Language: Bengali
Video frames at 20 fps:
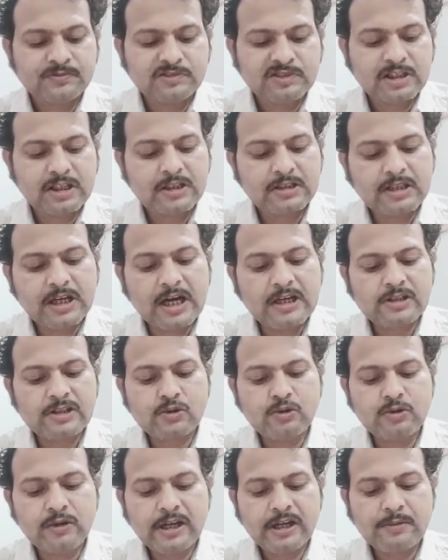তাহলে তার
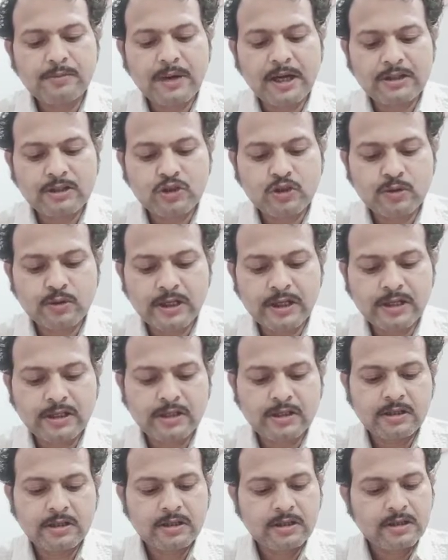স্কুলের বাৎসরিক
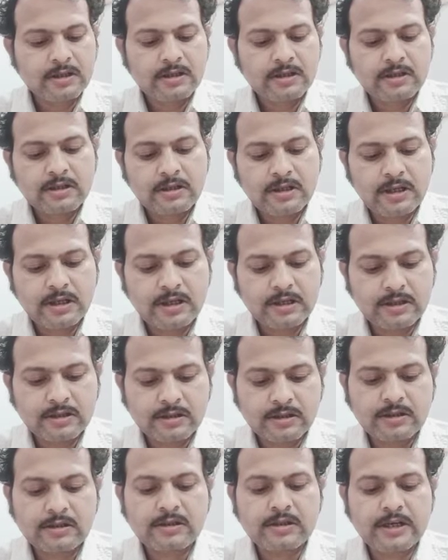
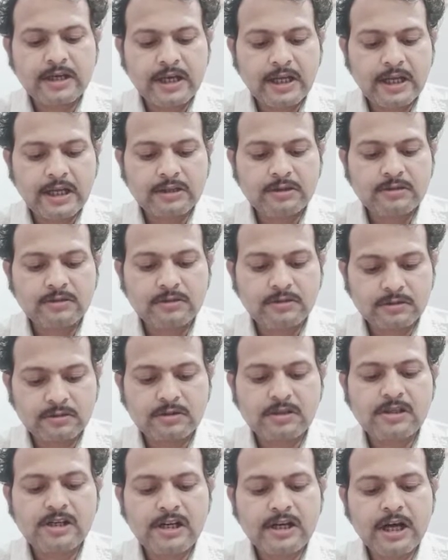খেলা
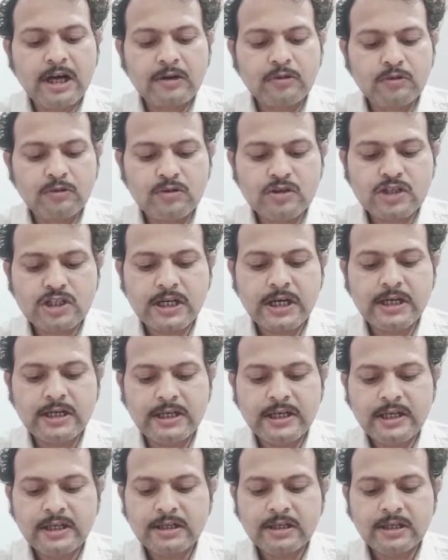ক্রীড়া
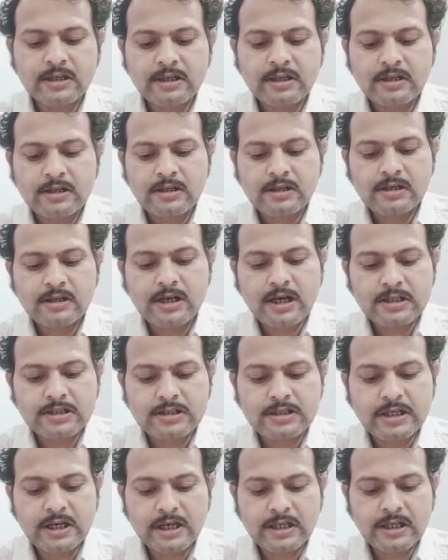অনুষ্ঠানে
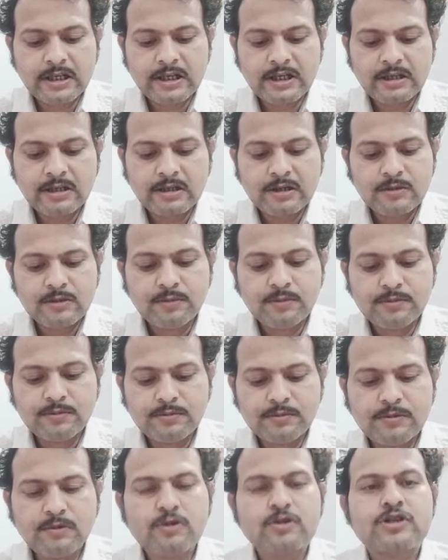রাজিয়াকে
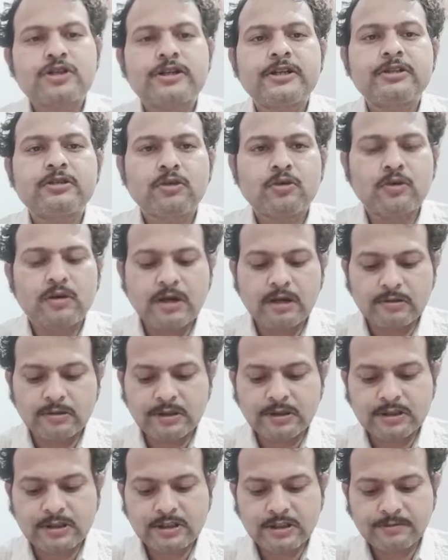পুরস্কৃত করা
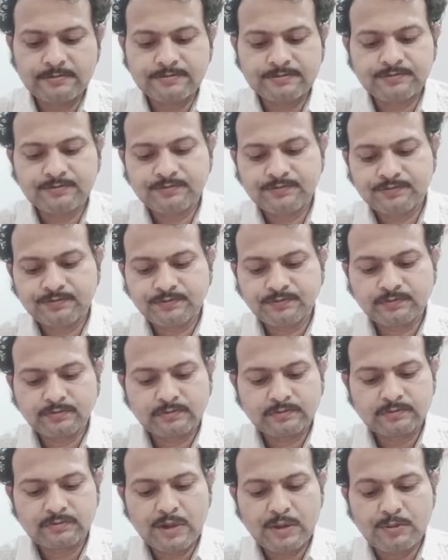হয়েছে
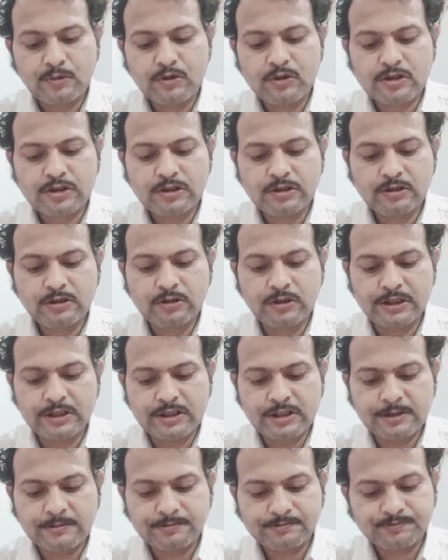বা পুরস্কৃত
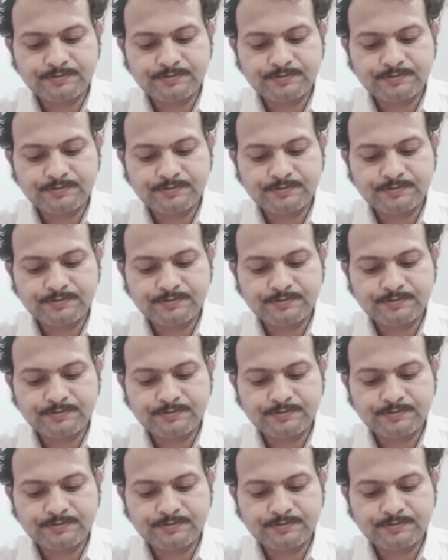হয়েছে